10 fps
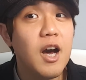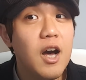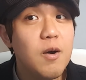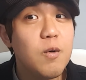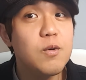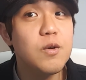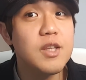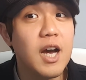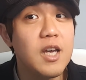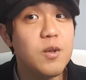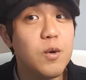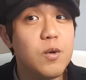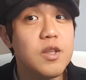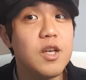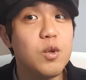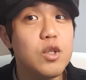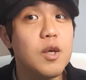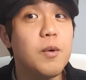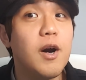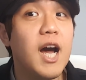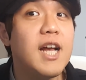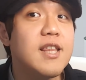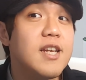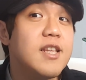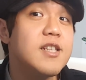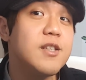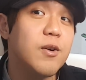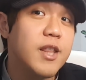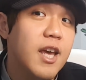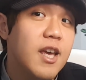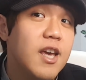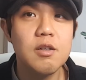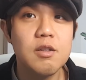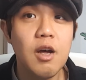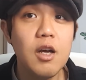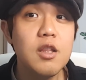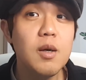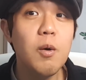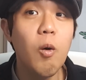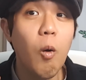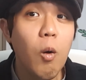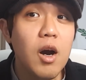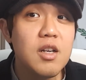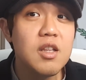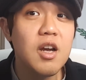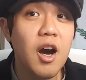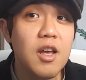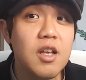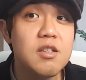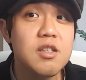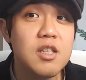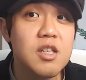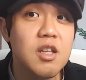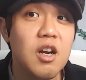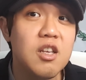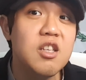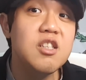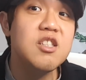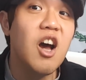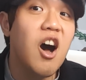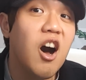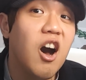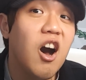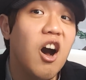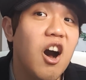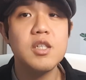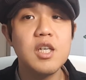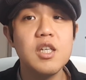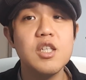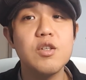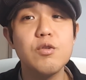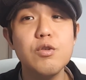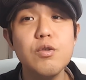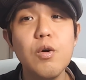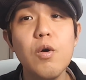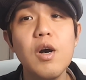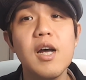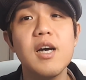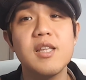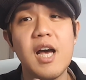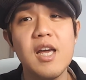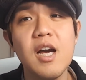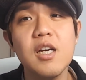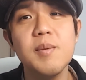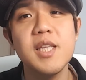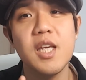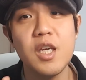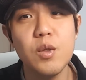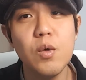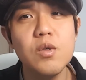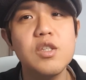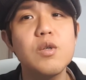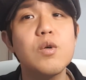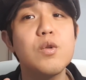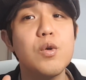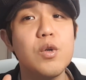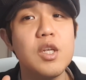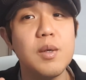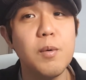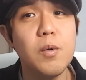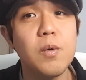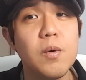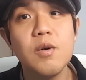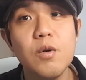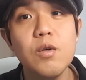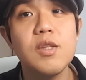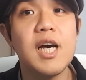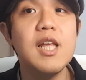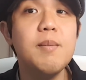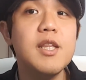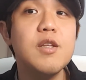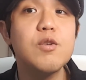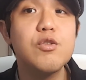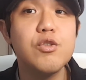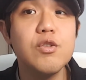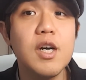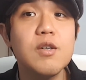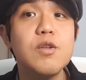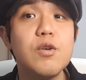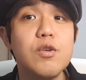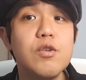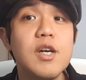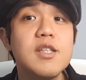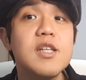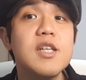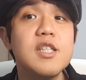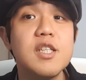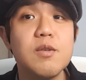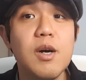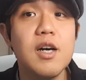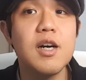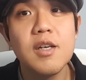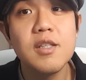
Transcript: 韓国の大統領ってとても簡単ですよね。何でもお金で解決させたらいいじゃん。しかし空港から大学まで移動することよりにも、この7万人の中学の留学生たちには